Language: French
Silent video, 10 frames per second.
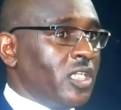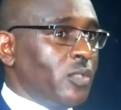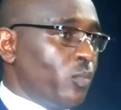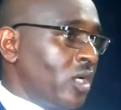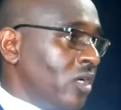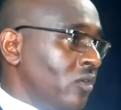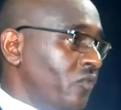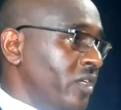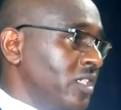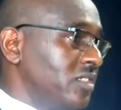pour la
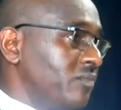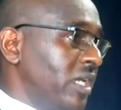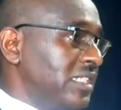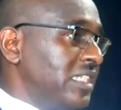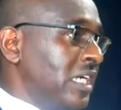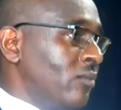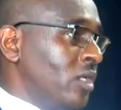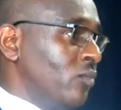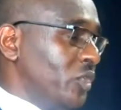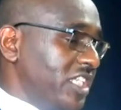confiance placée à ma
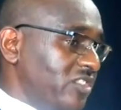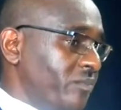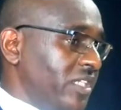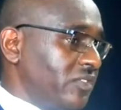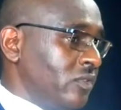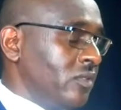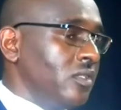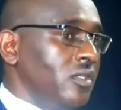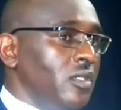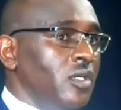modeste personne
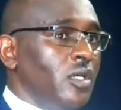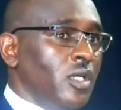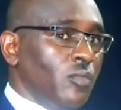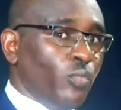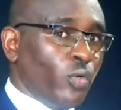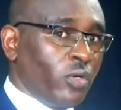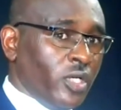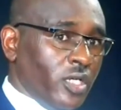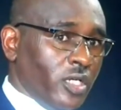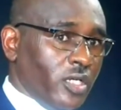pour euh,
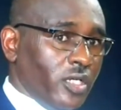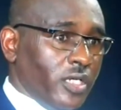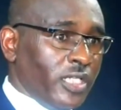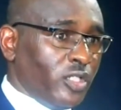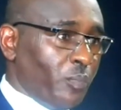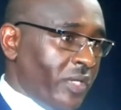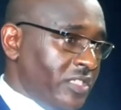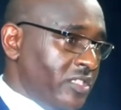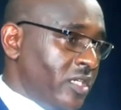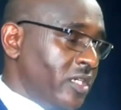être
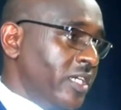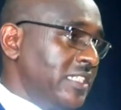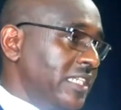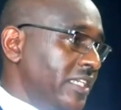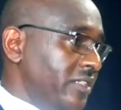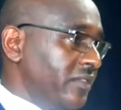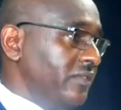président exécutif.